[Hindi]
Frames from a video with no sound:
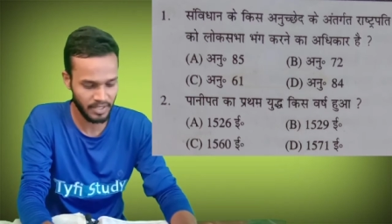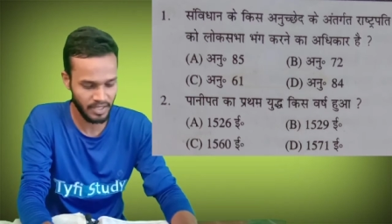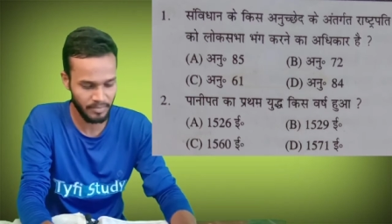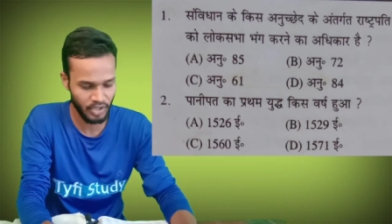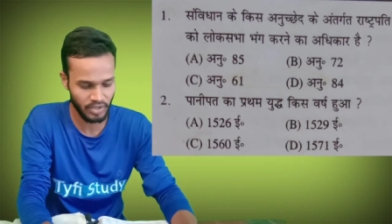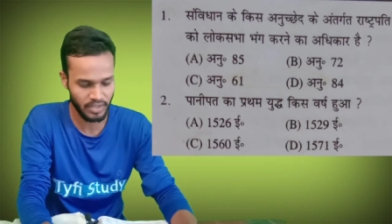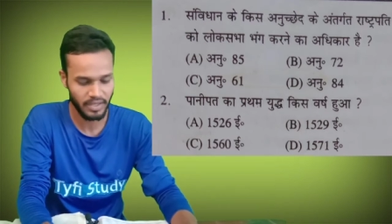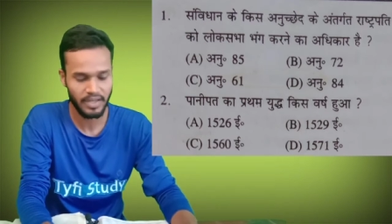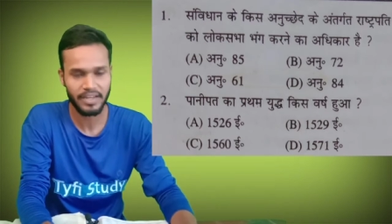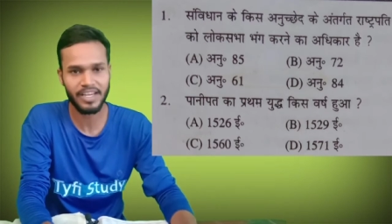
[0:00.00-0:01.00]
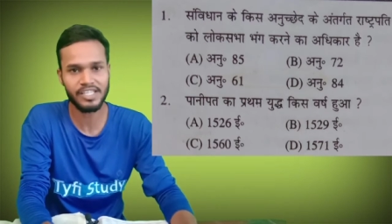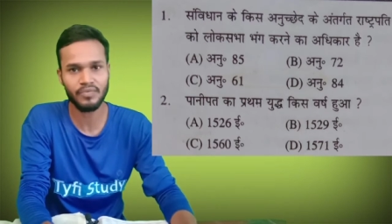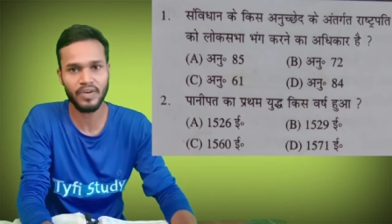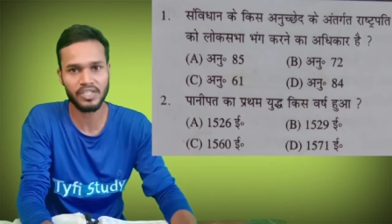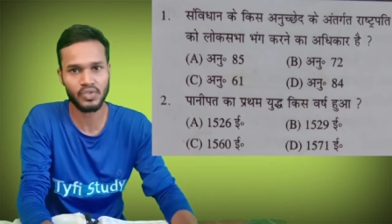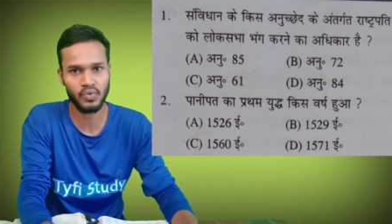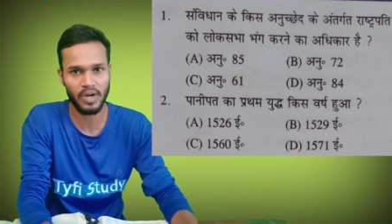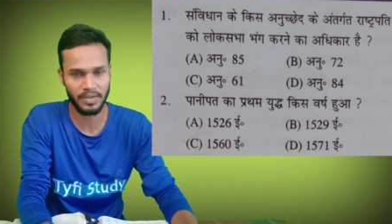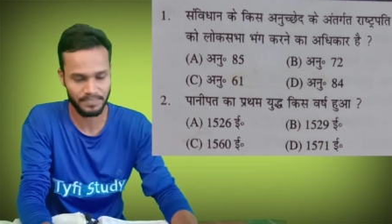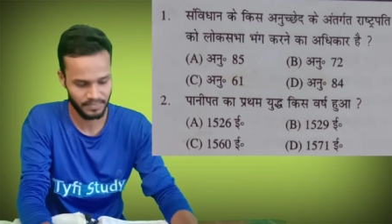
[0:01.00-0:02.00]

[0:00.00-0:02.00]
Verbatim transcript: प्रथम युद्ध किस वर्ष हुआ